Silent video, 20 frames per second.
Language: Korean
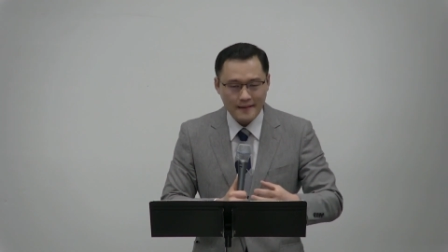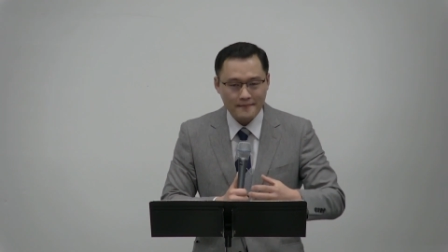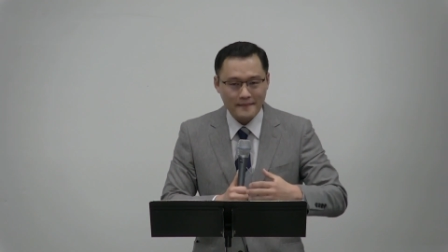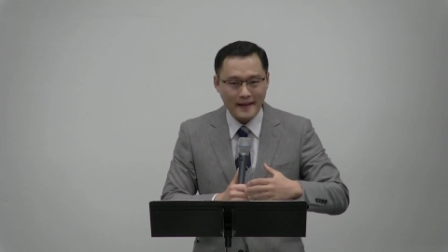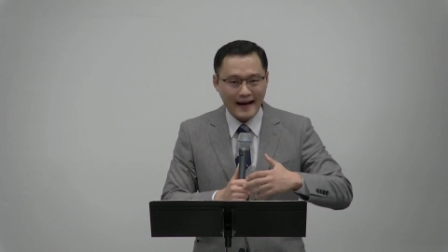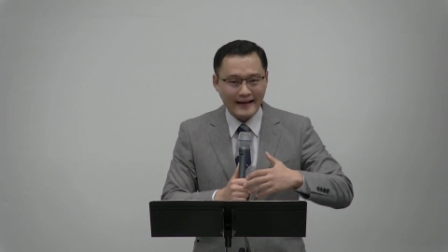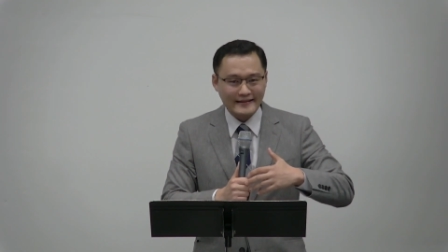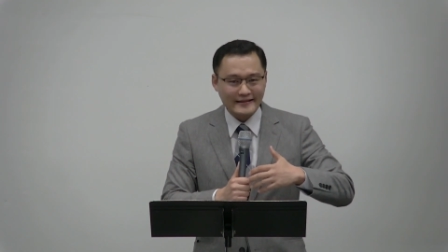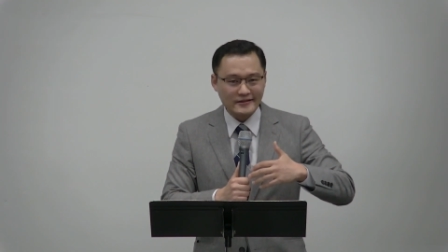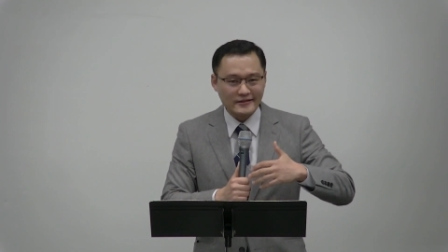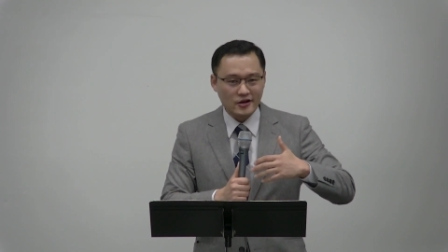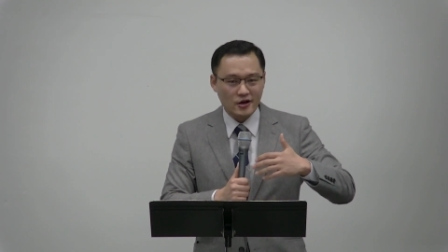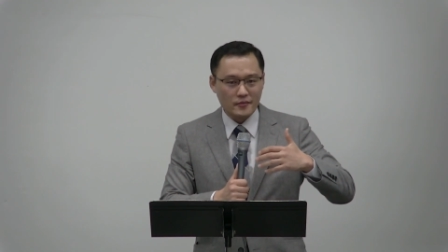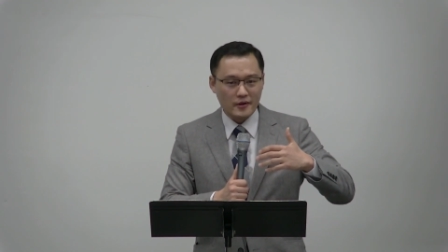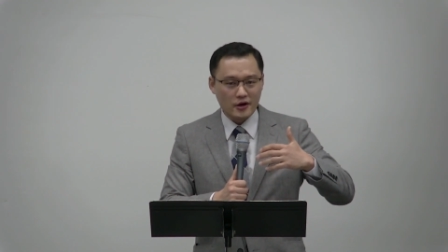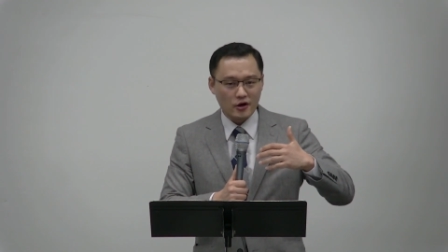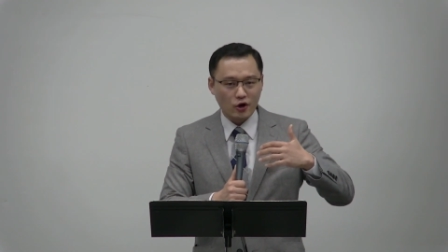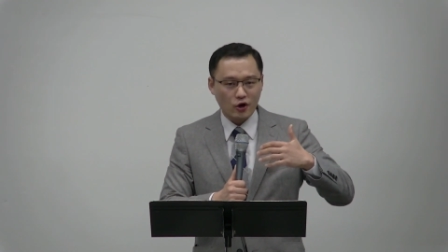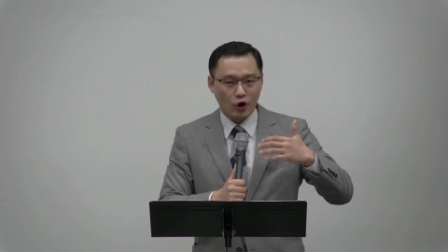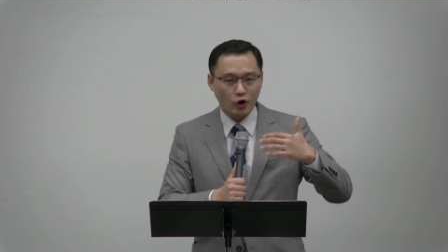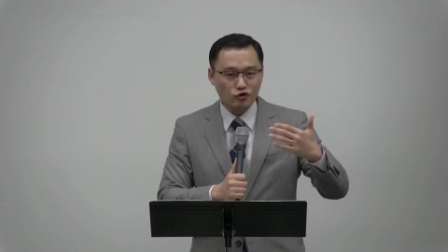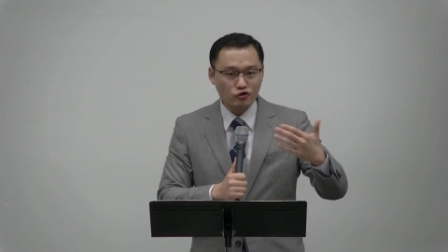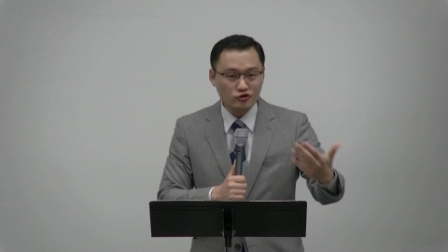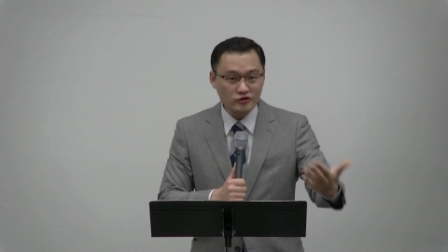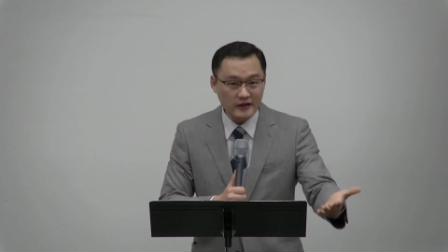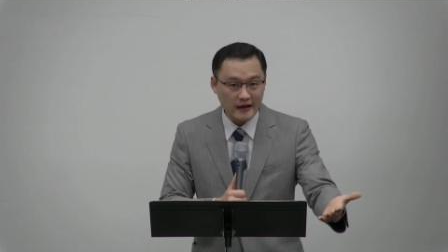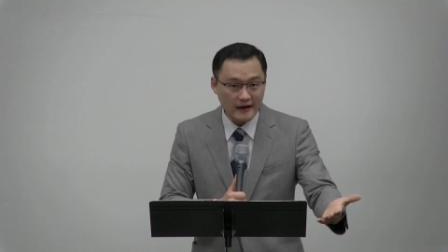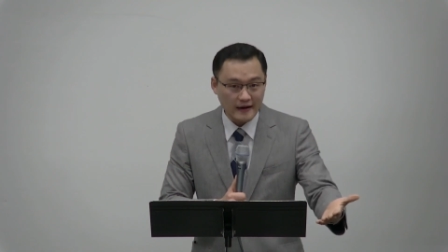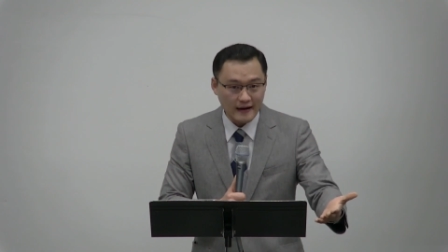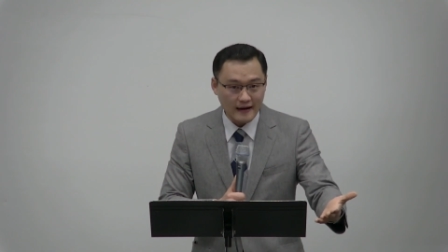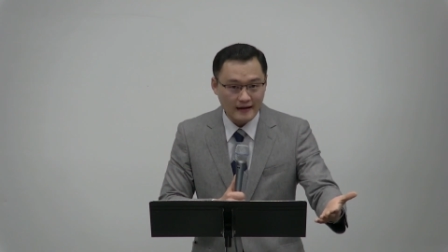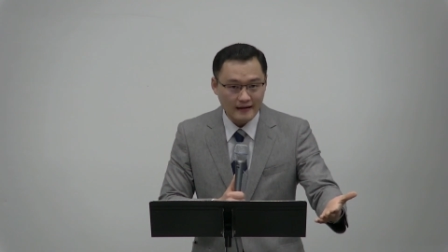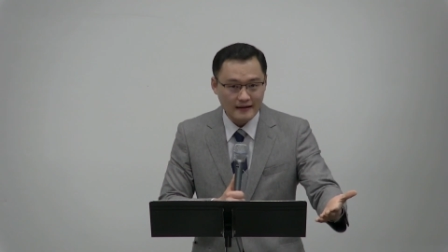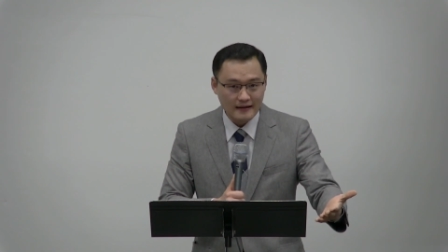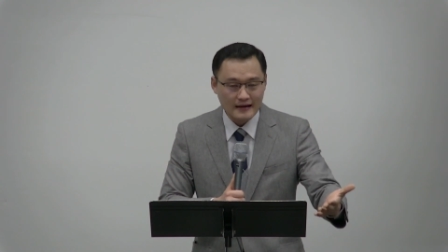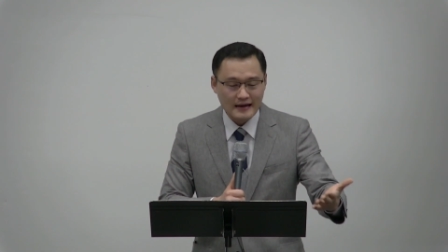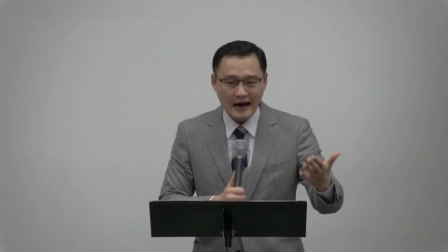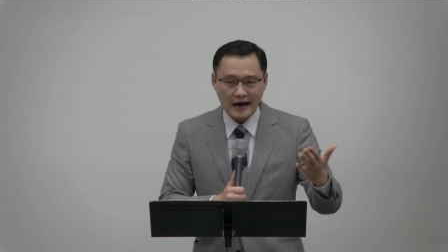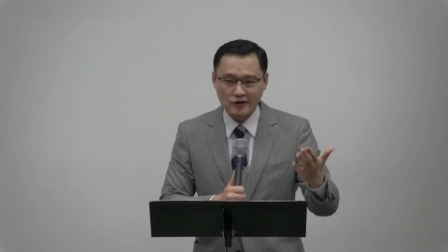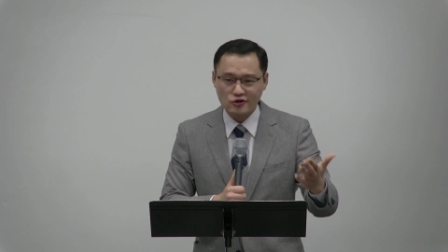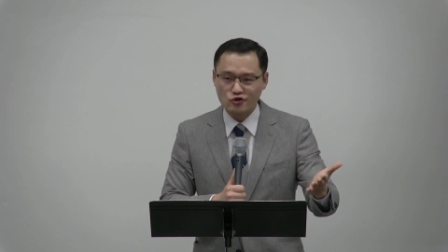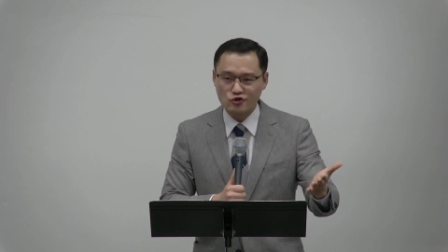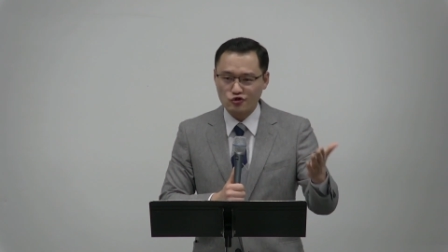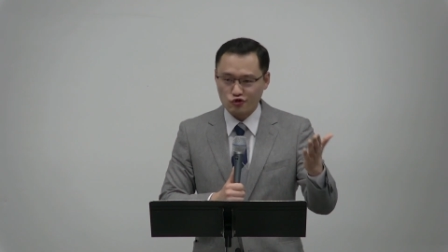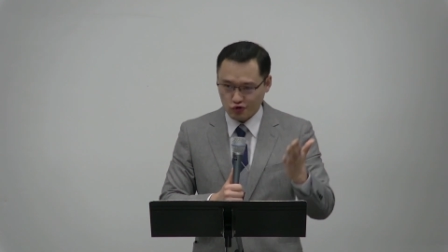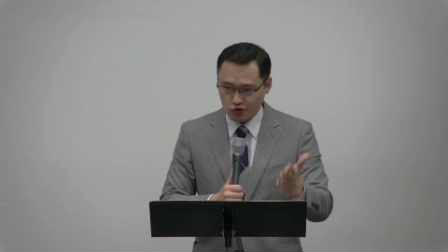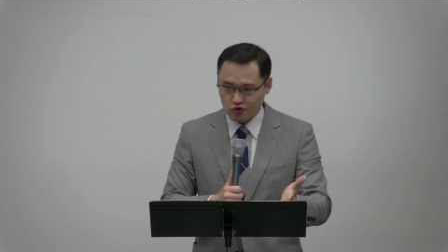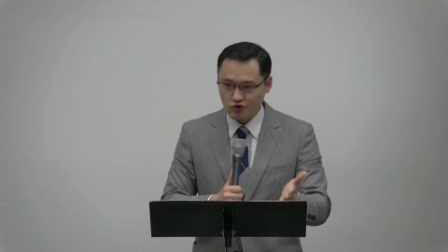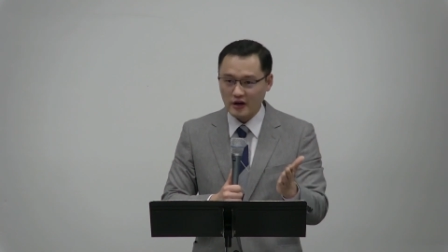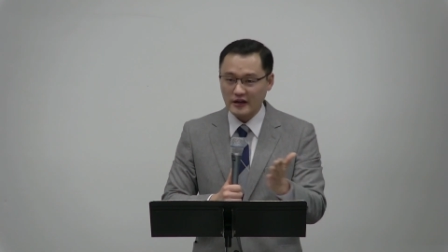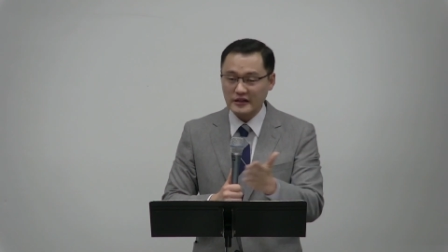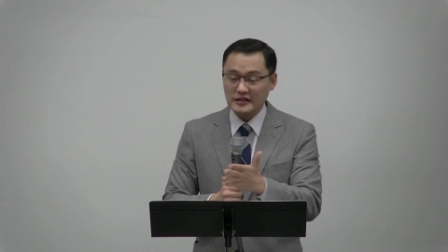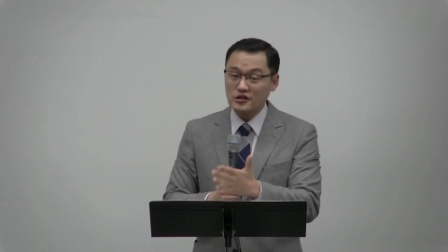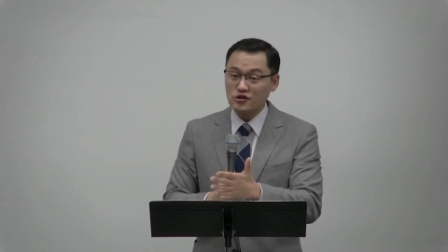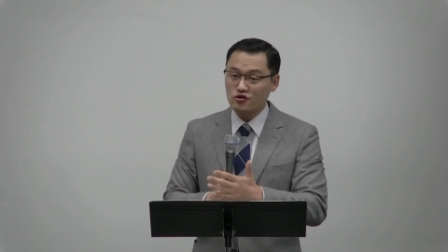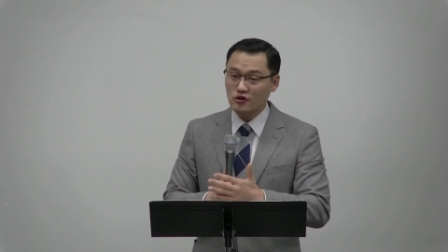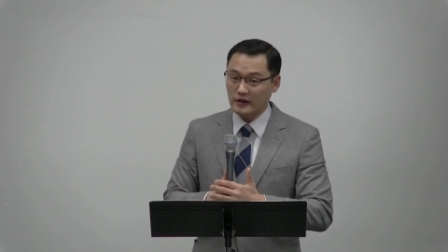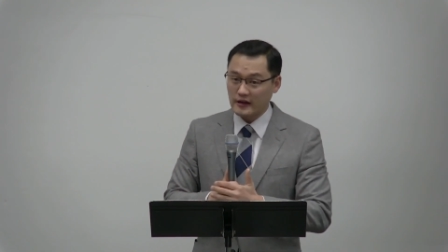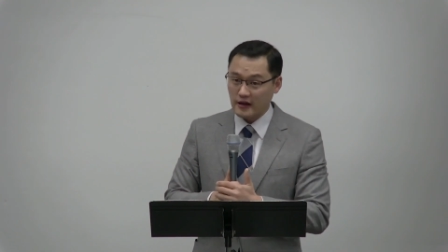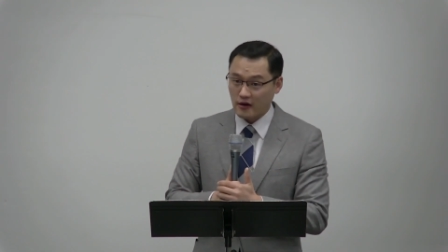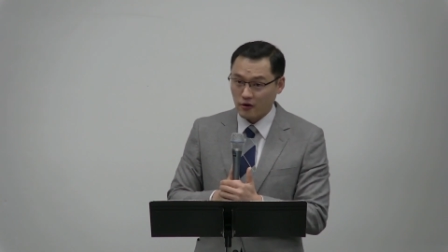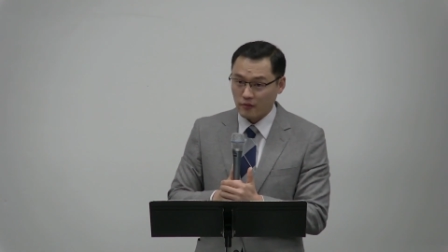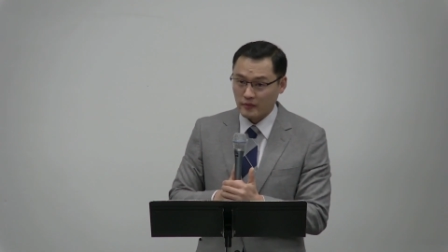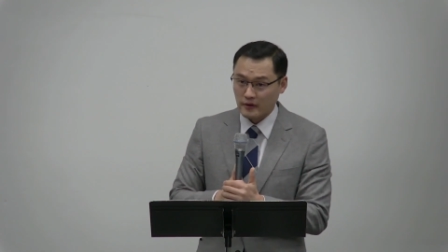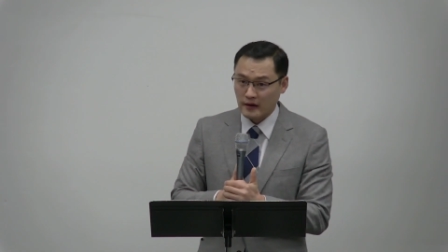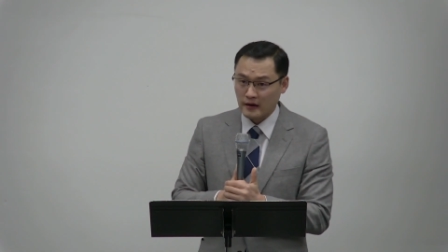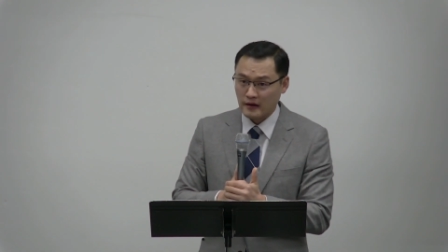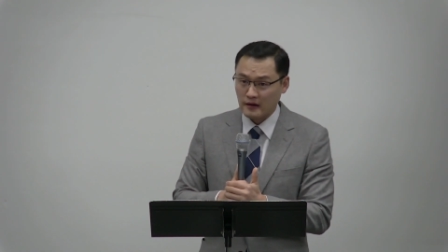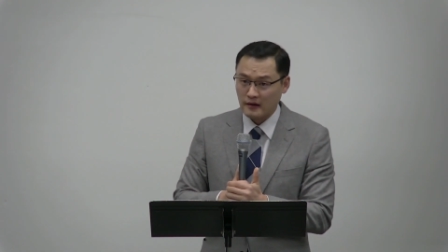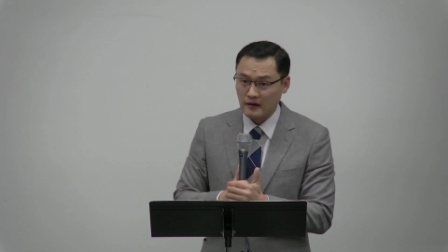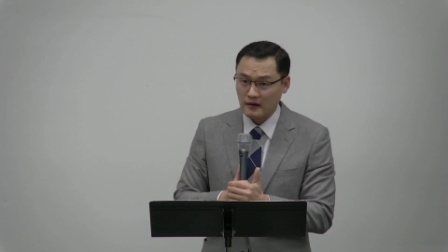많은 열매를 거두느냐가 아주 중요한 이슈가 될 겁니다.